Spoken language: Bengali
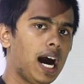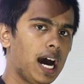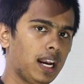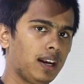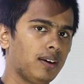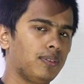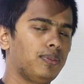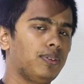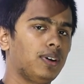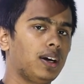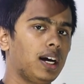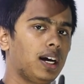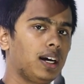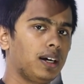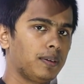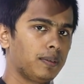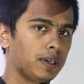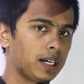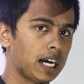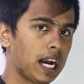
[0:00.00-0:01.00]
আলফা
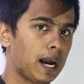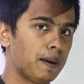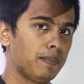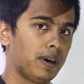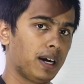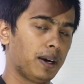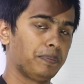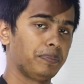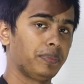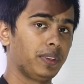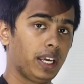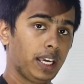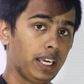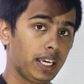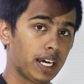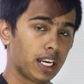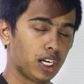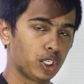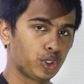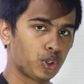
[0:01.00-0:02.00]
গামা
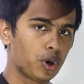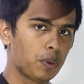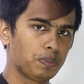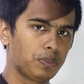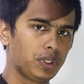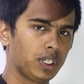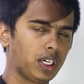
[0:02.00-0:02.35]
এইখানে সব